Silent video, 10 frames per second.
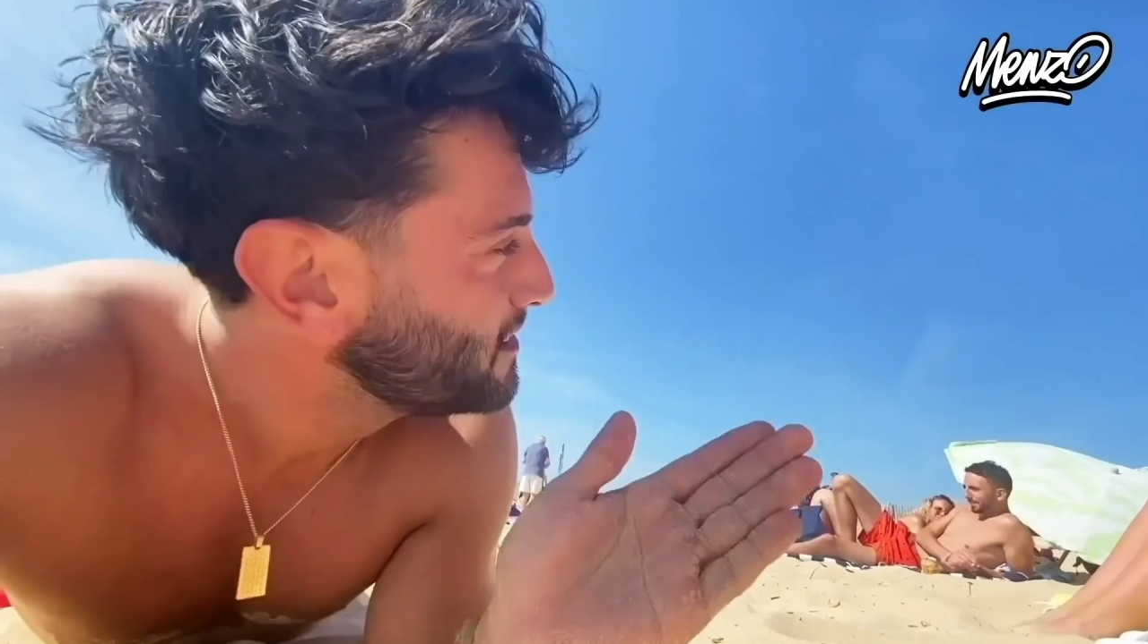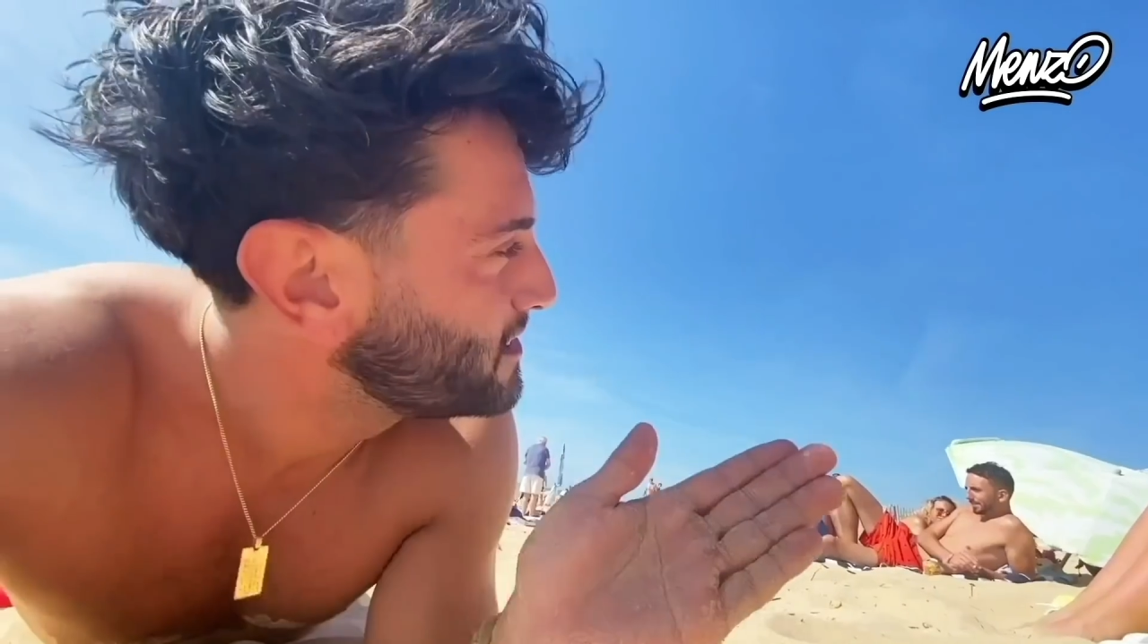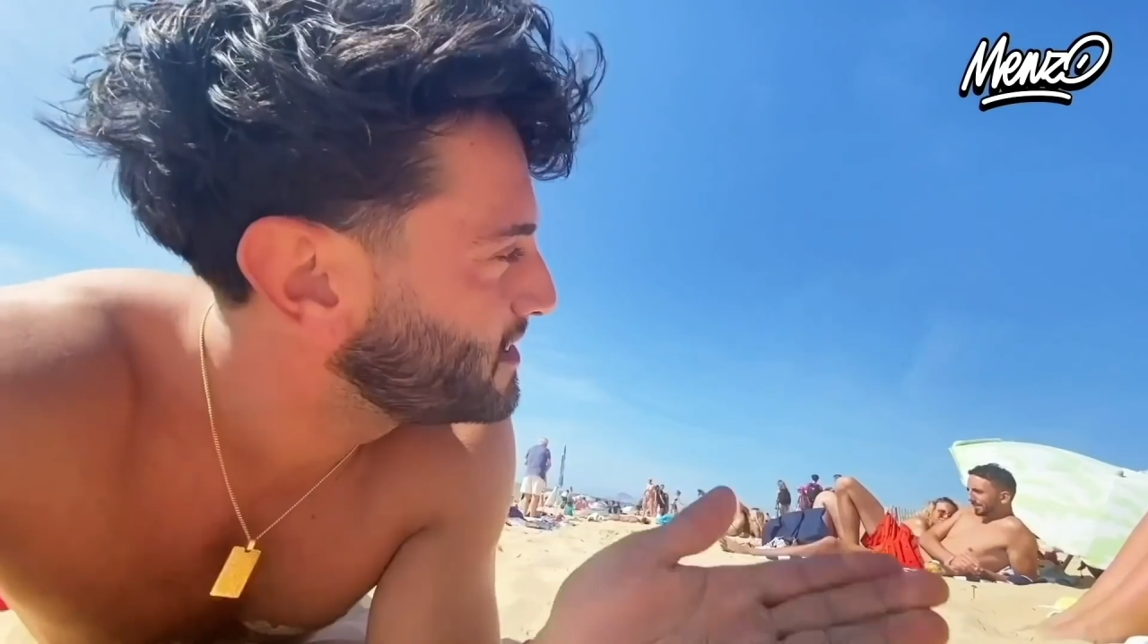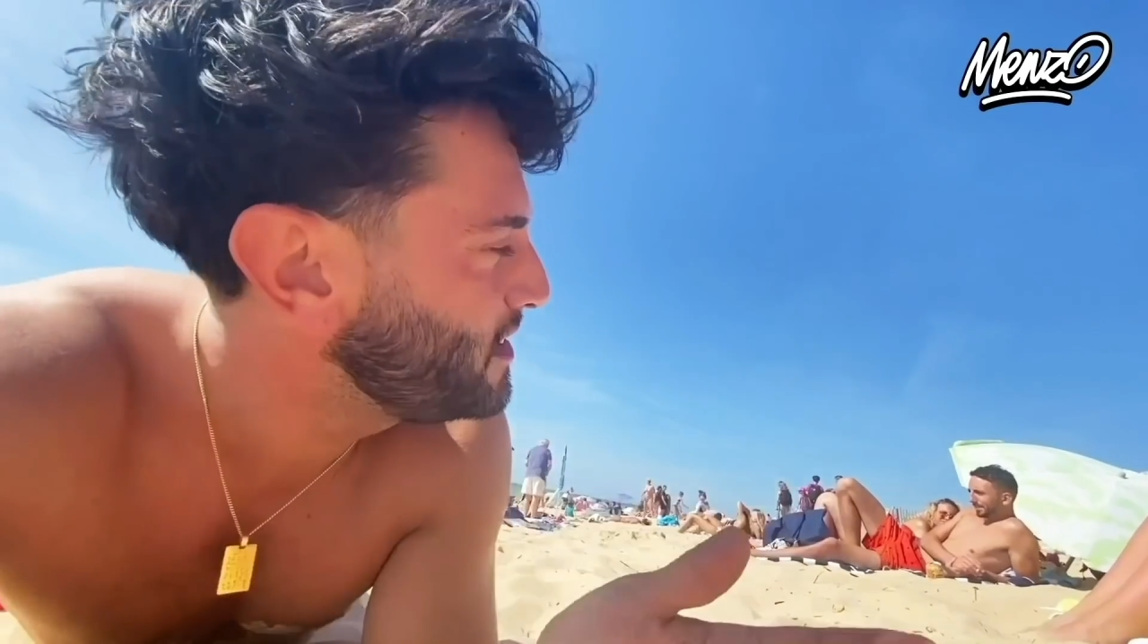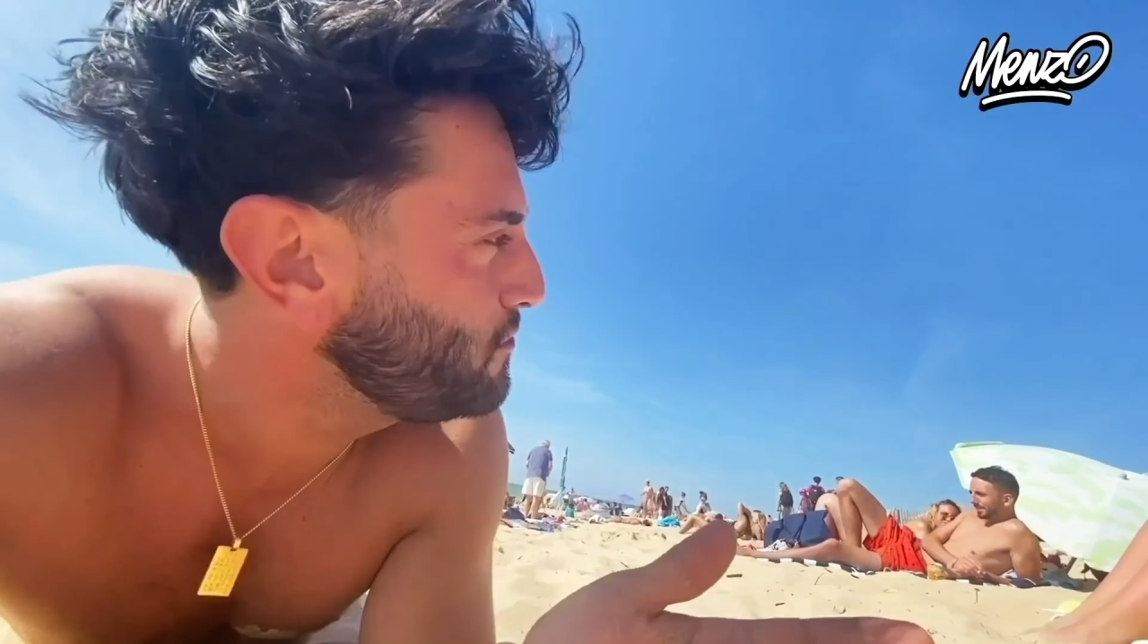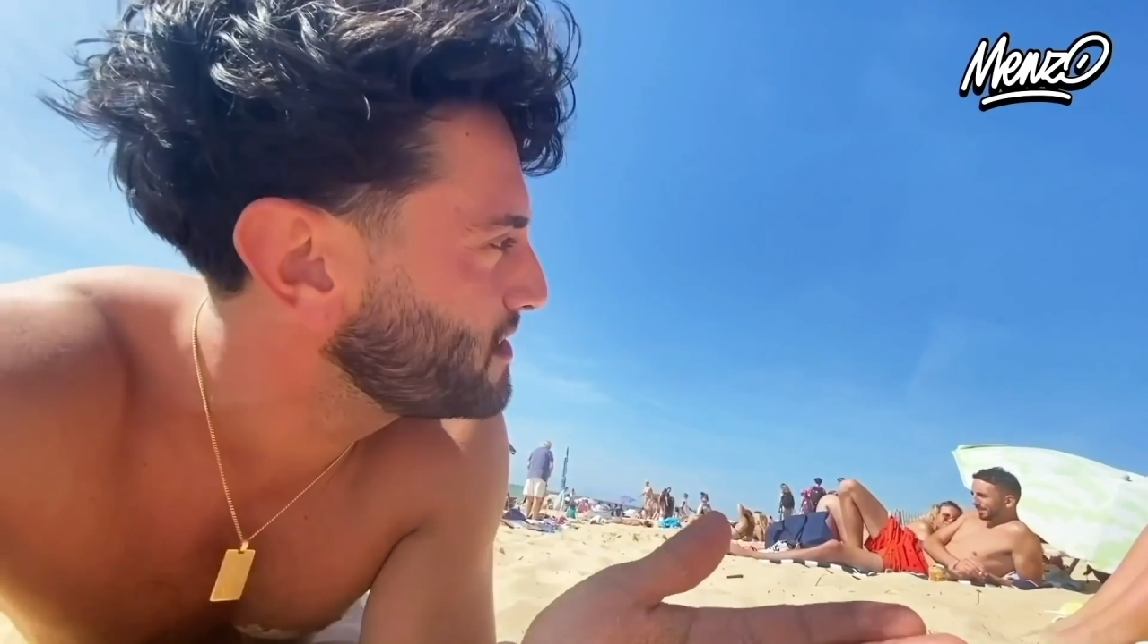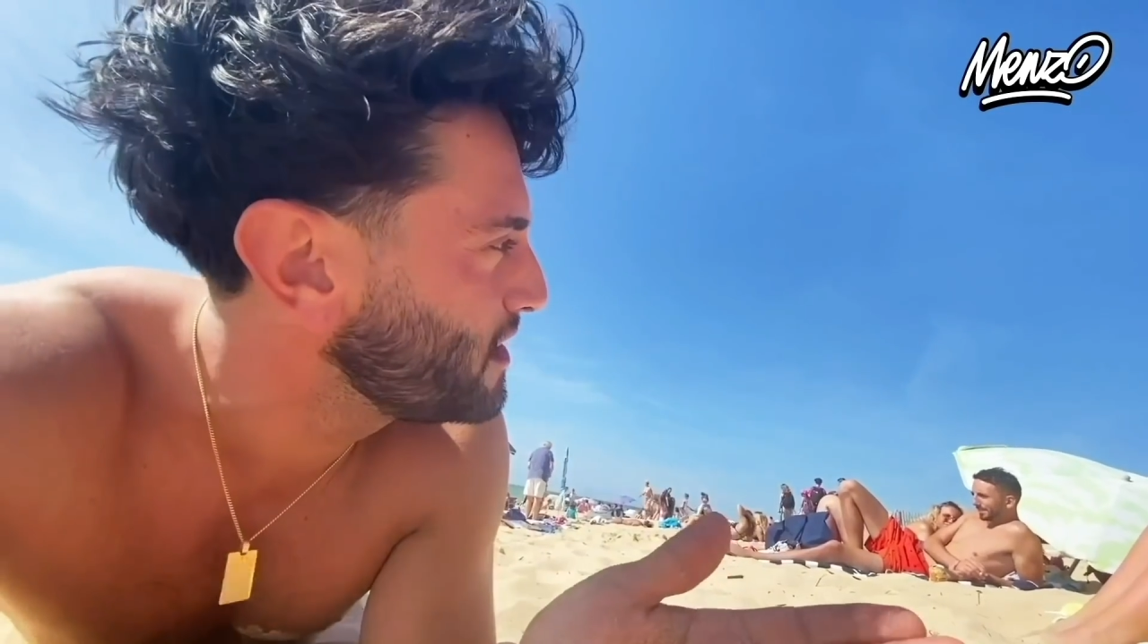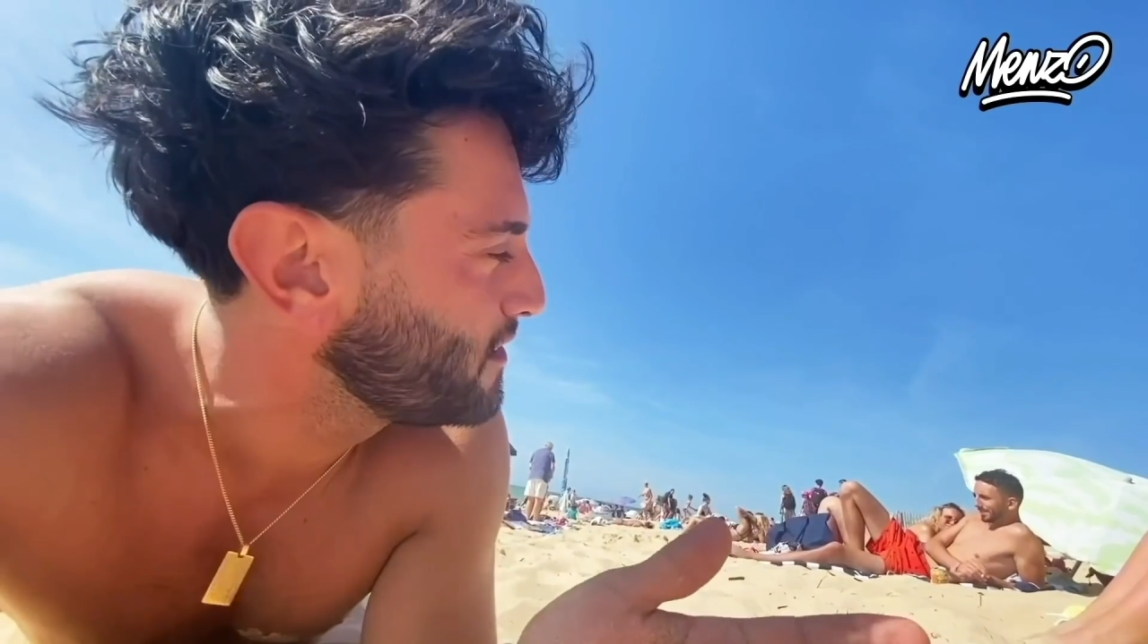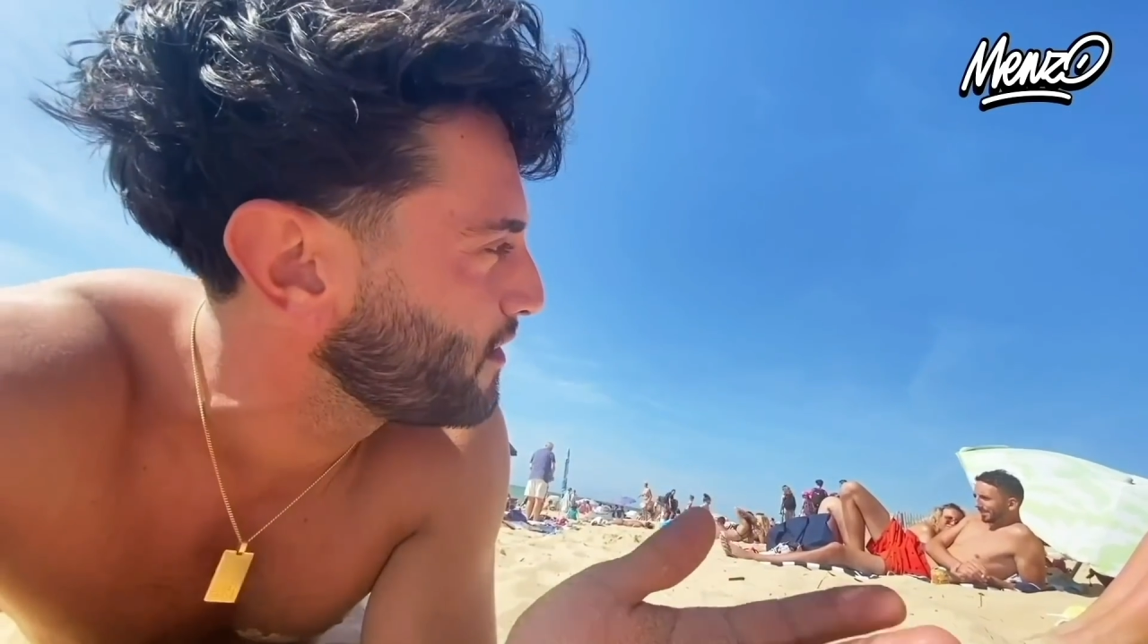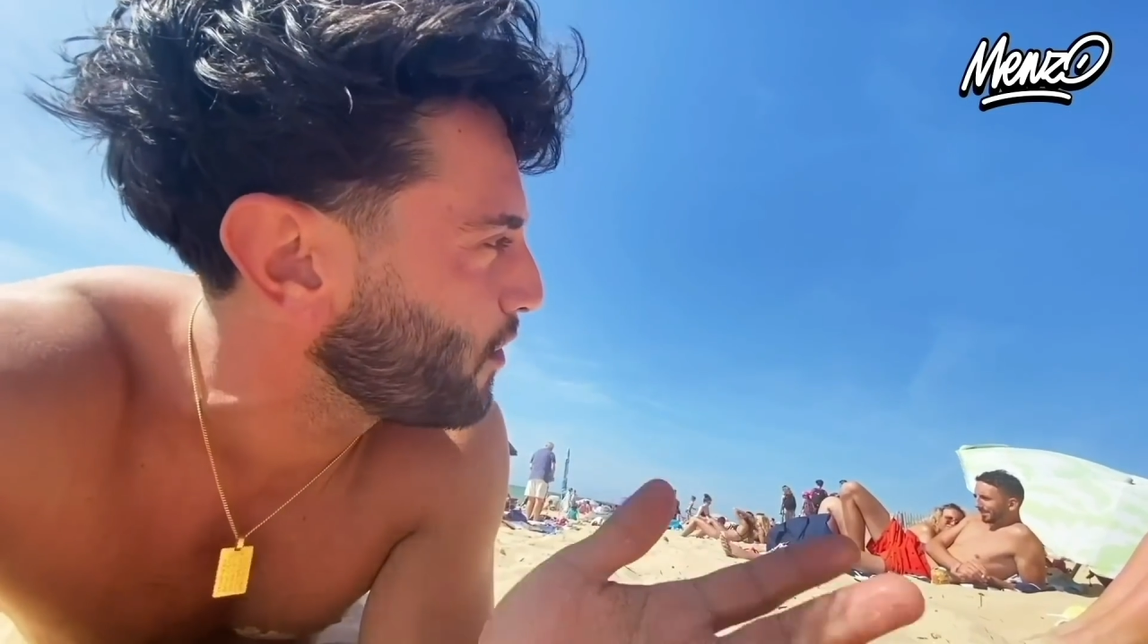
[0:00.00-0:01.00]
si vous
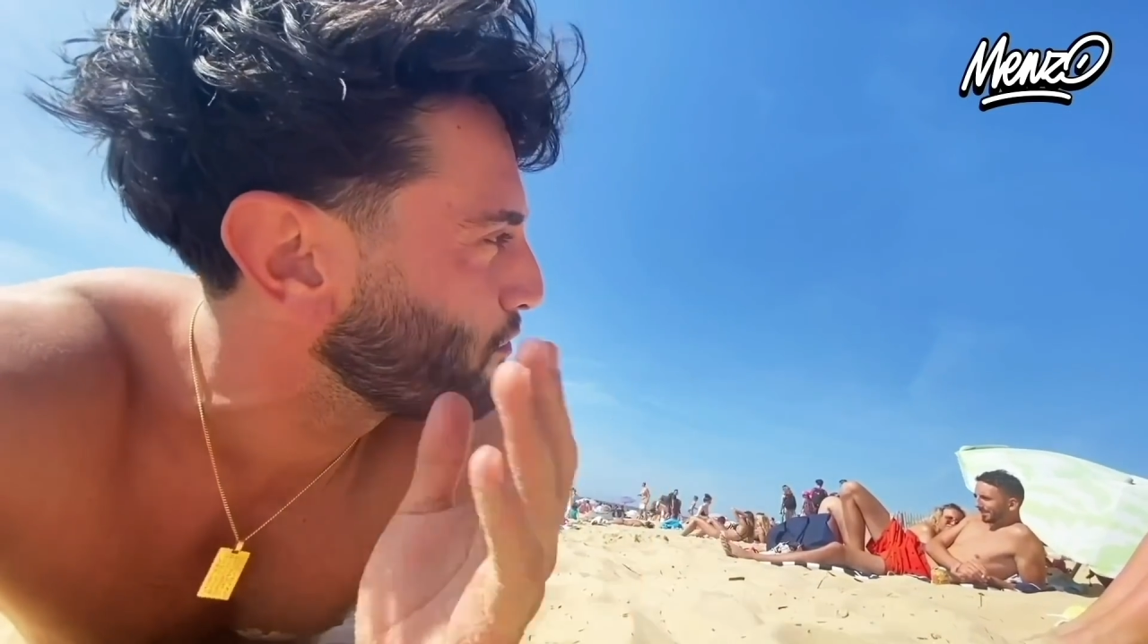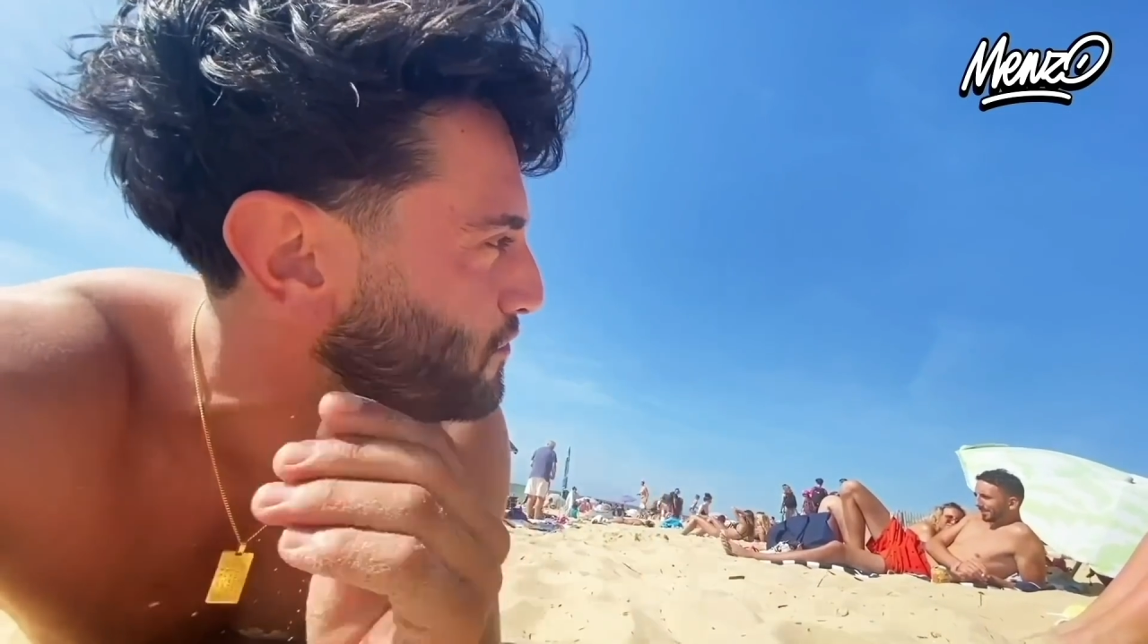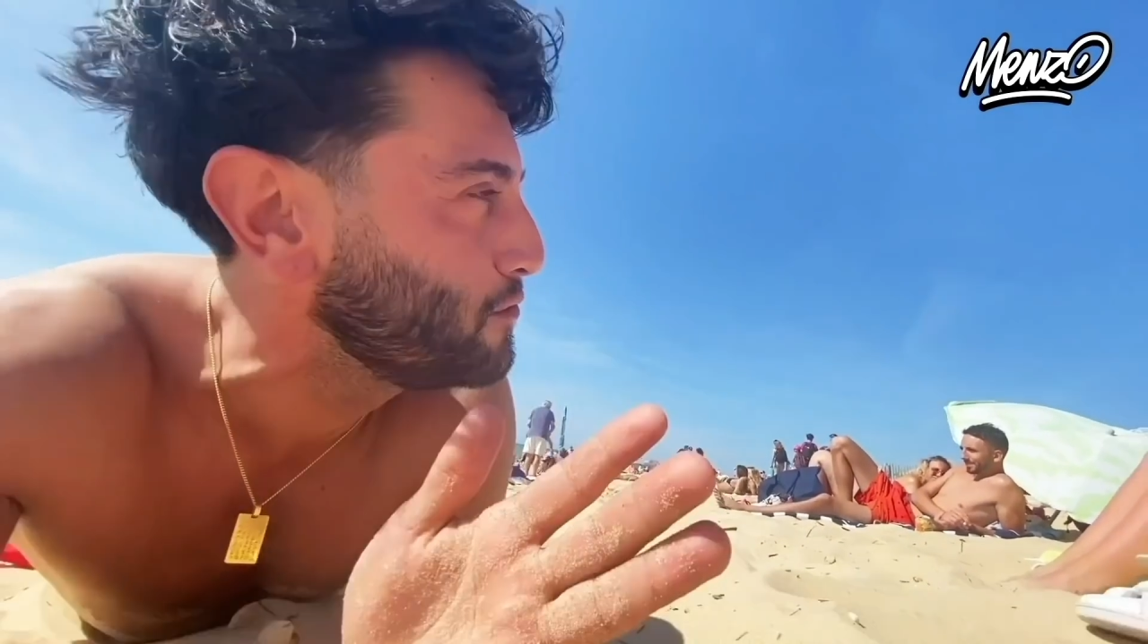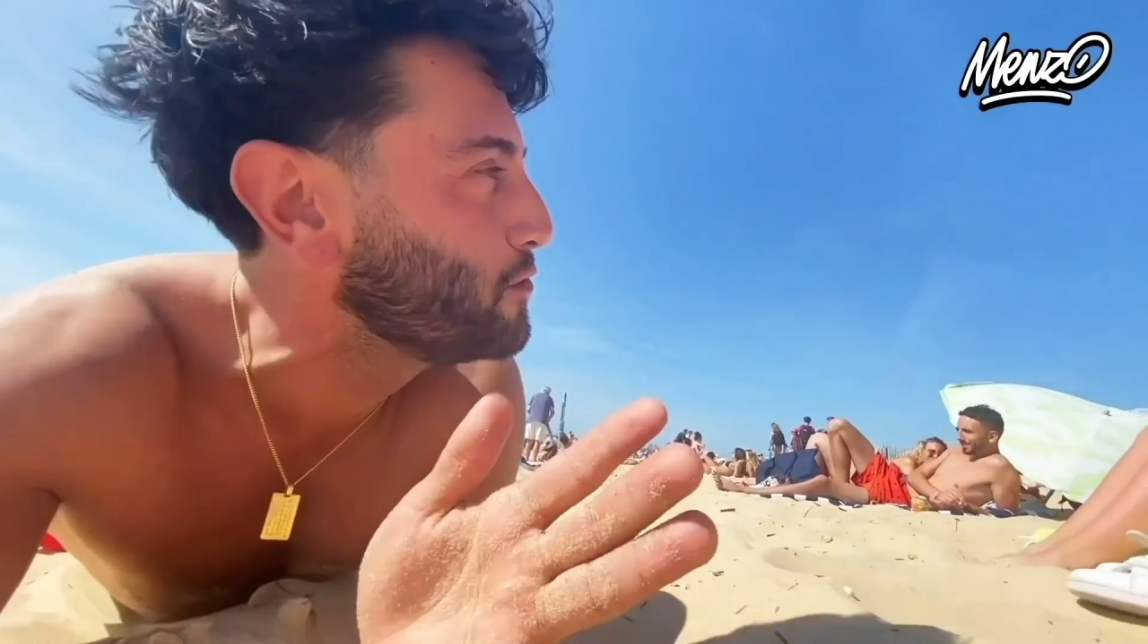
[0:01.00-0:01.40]
avez envie